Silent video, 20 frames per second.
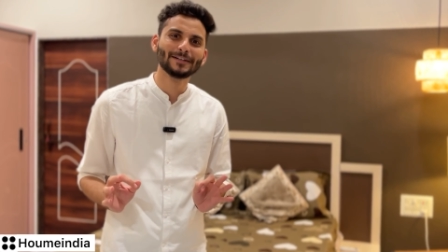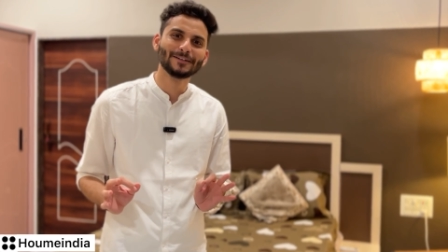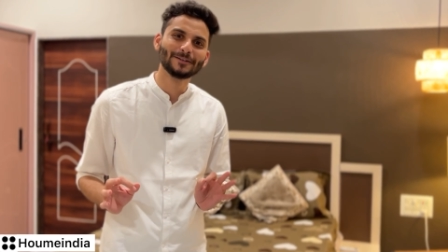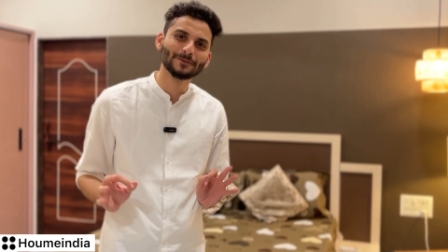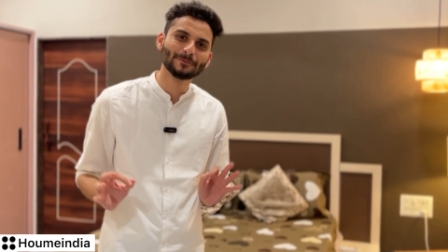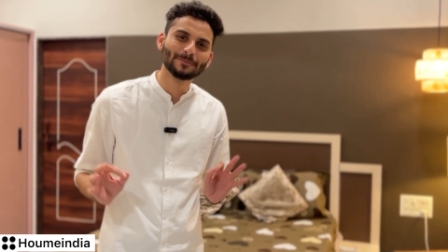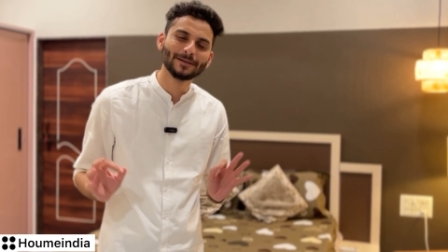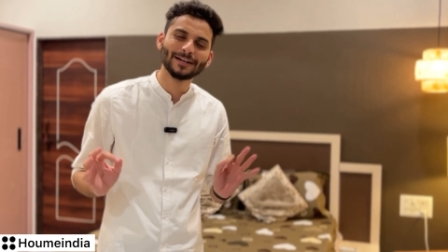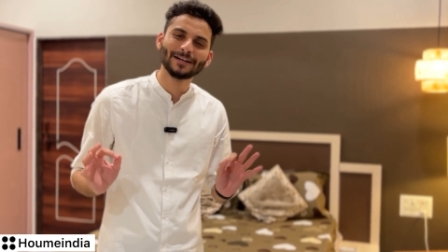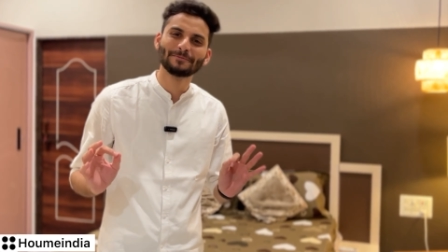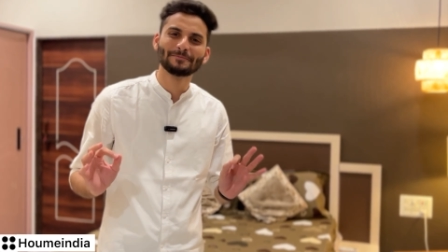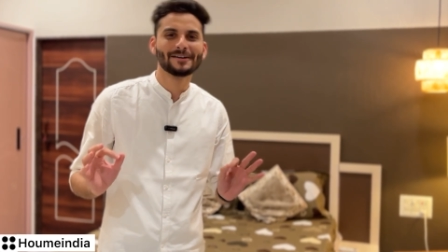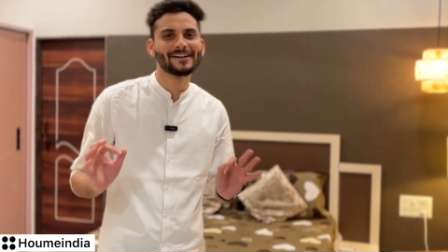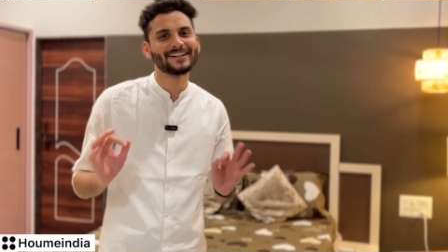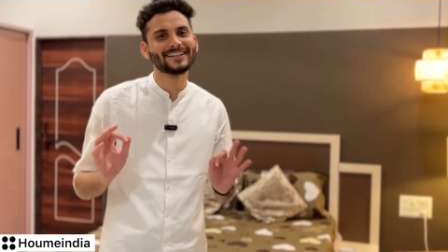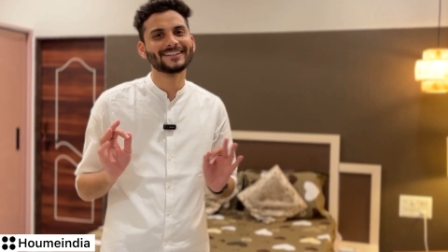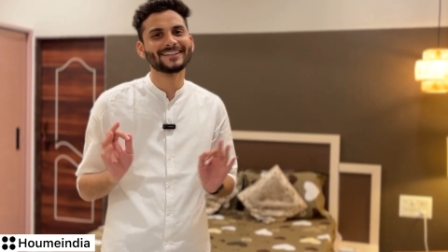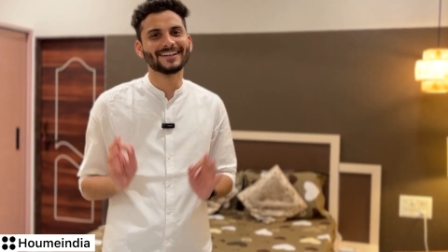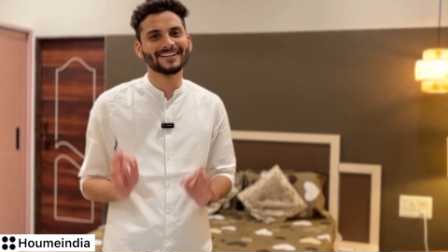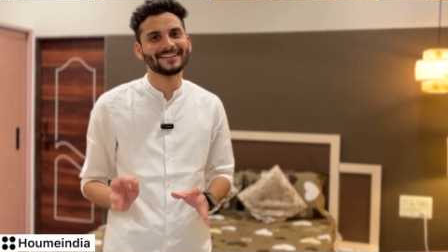बेडरूम है
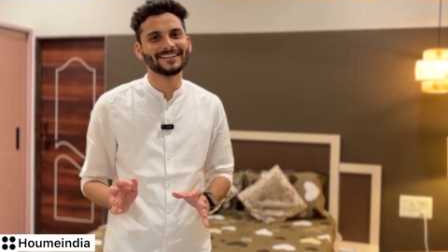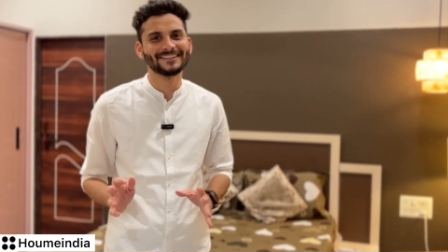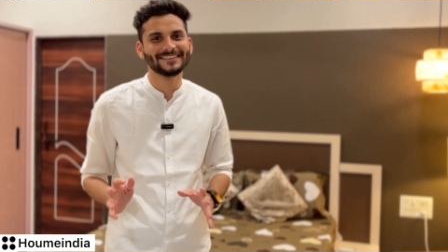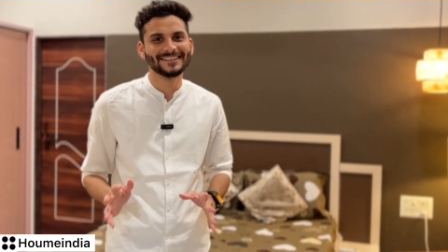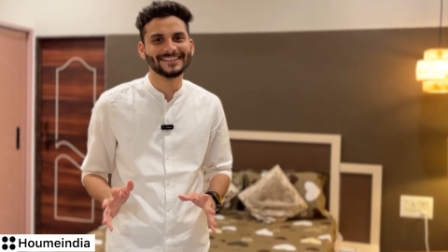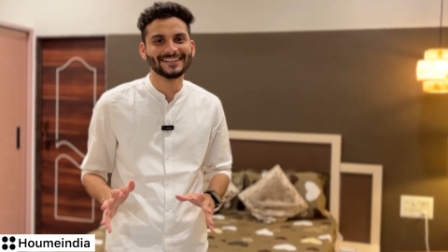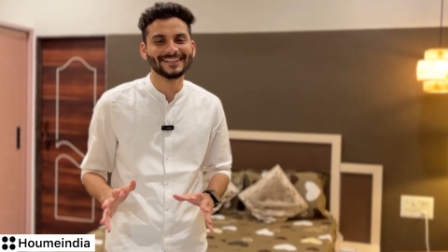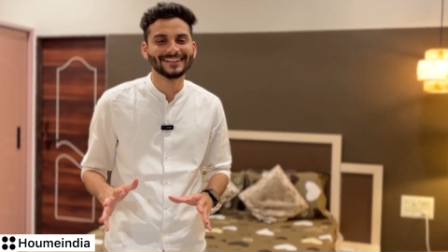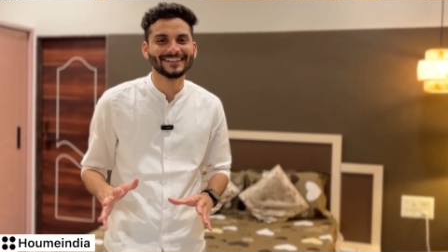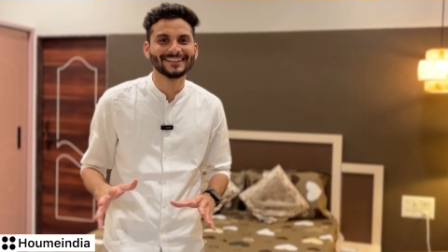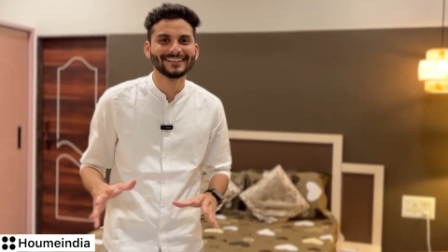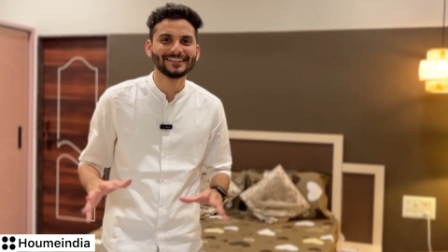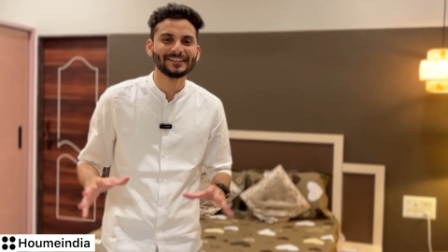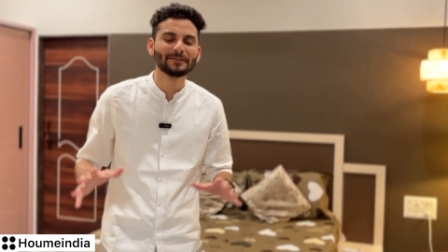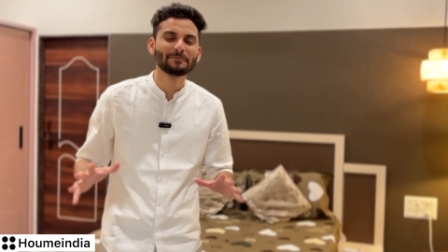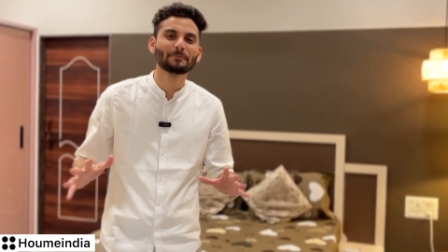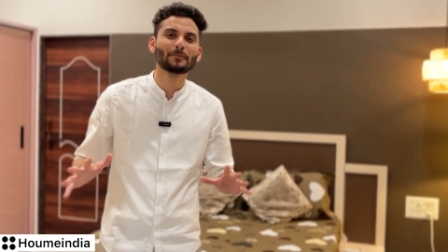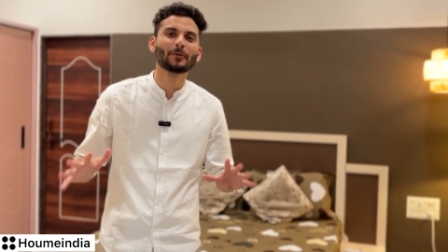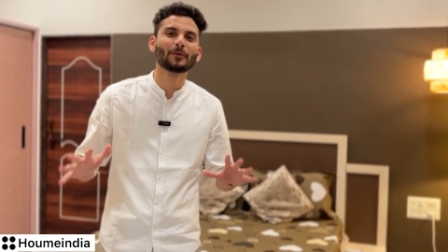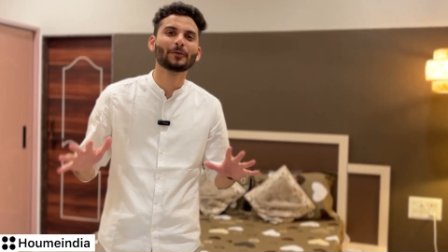हमारे दादाजी के लिए ये
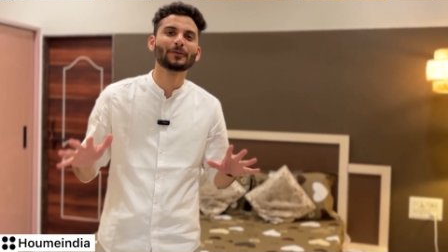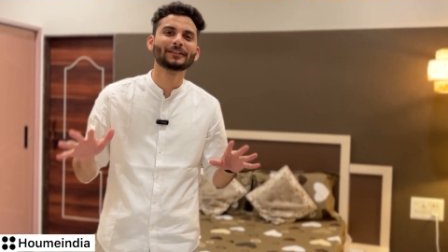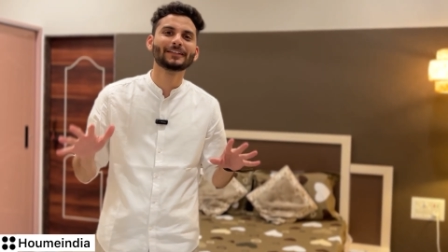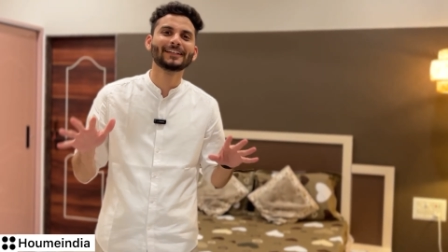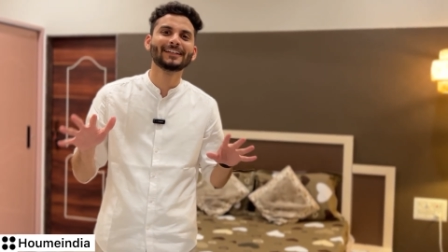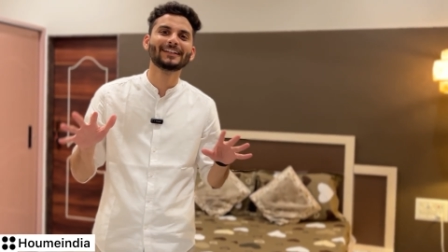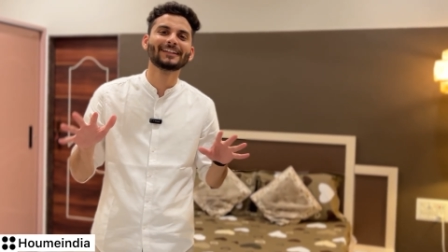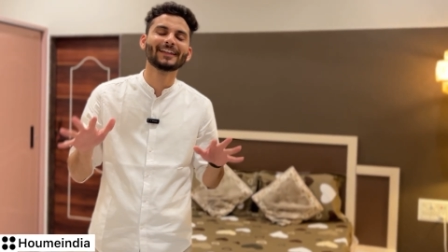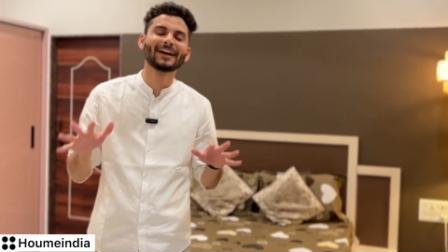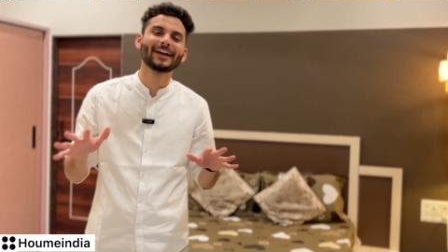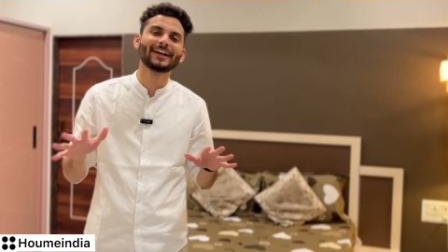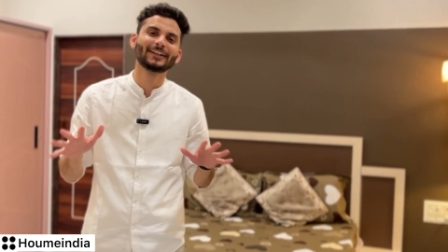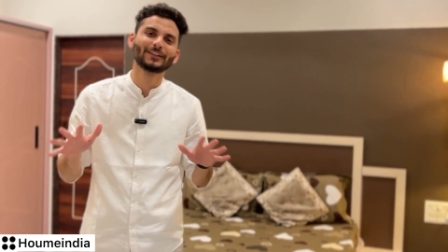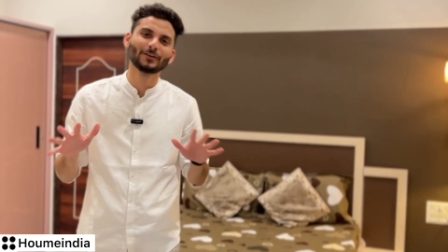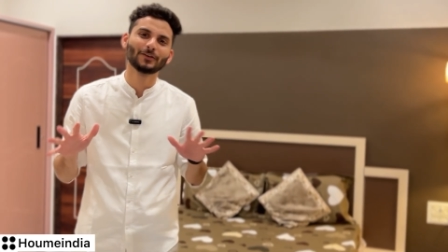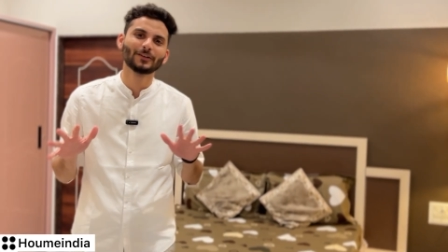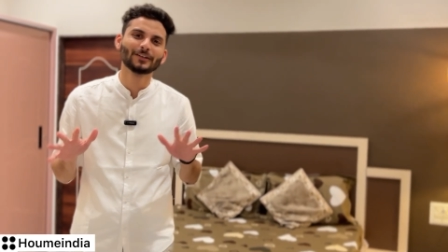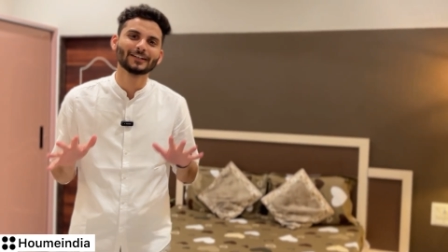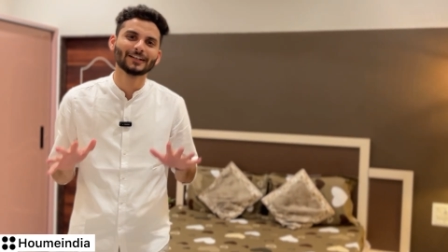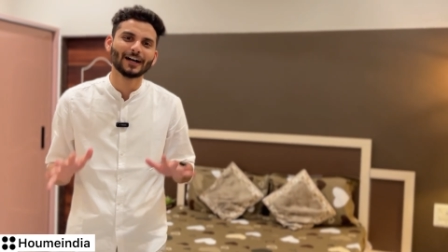बहुत ही लाइट
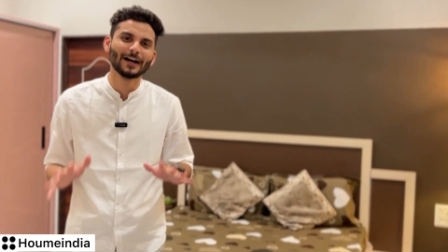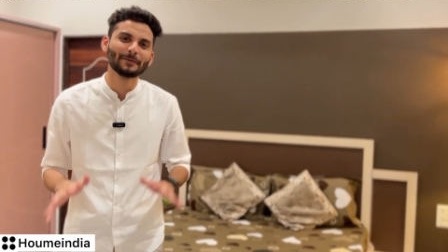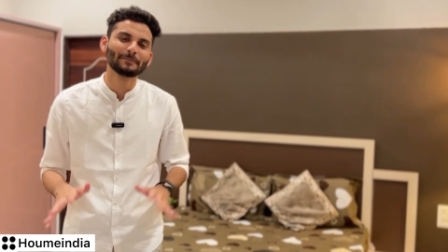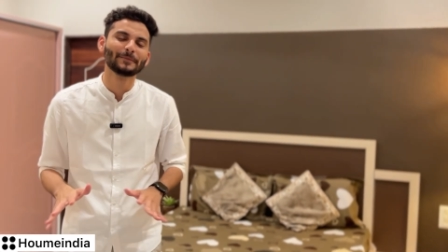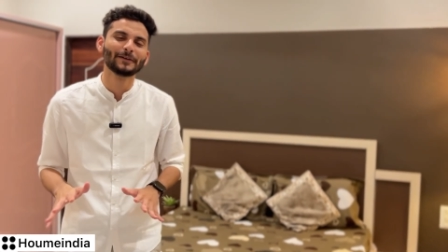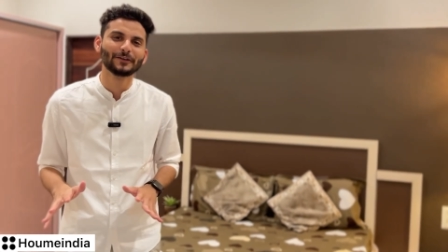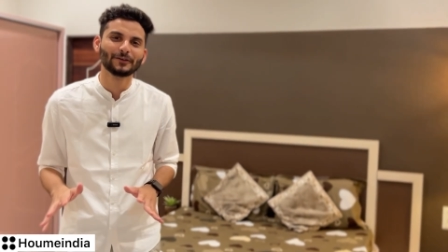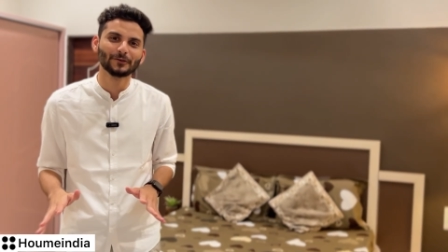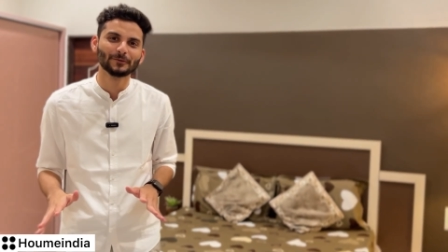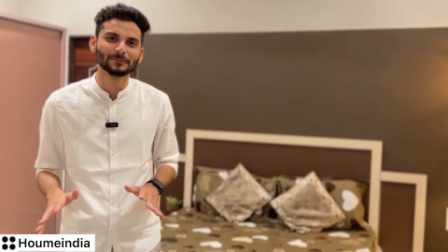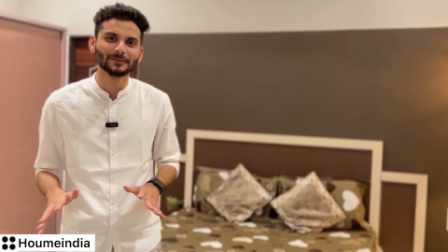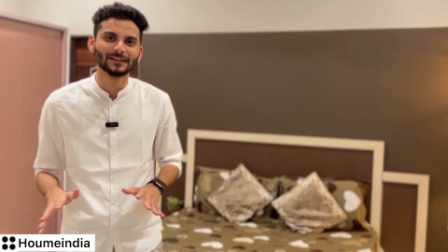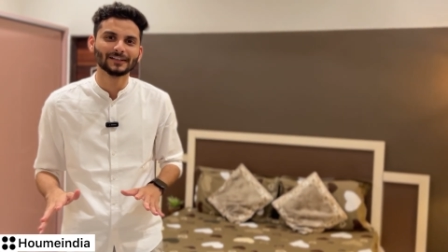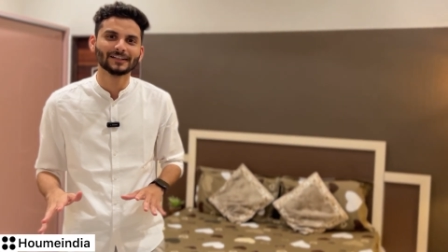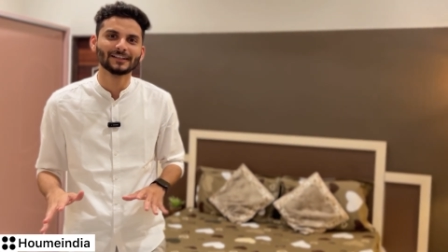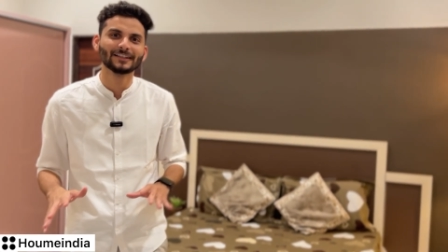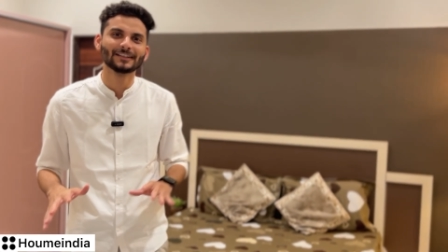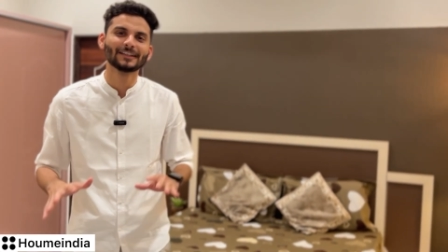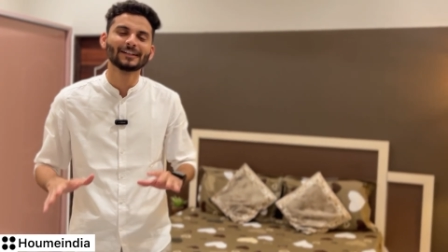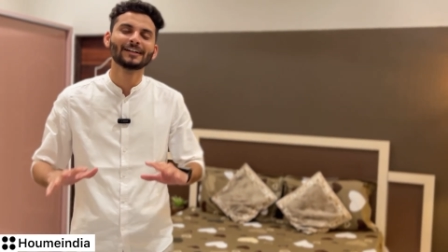और काम बेडरूम
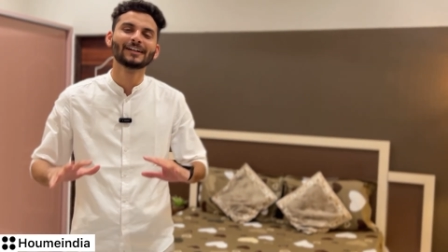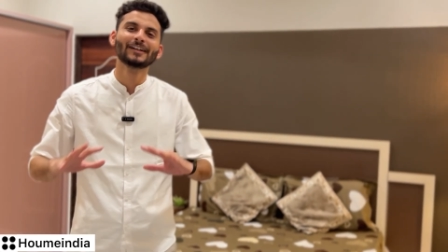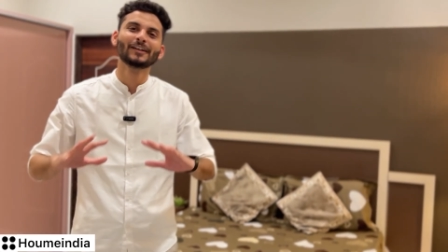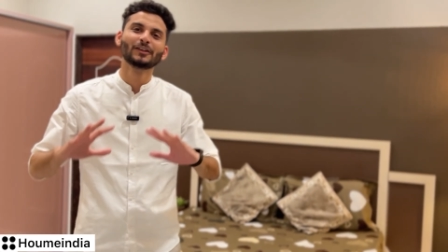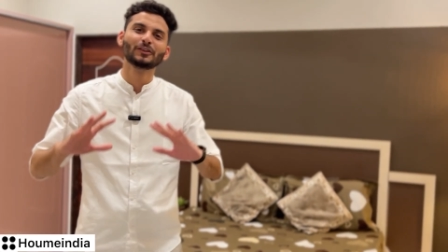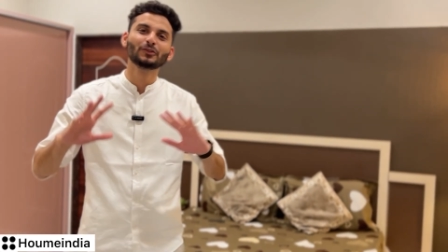रखना था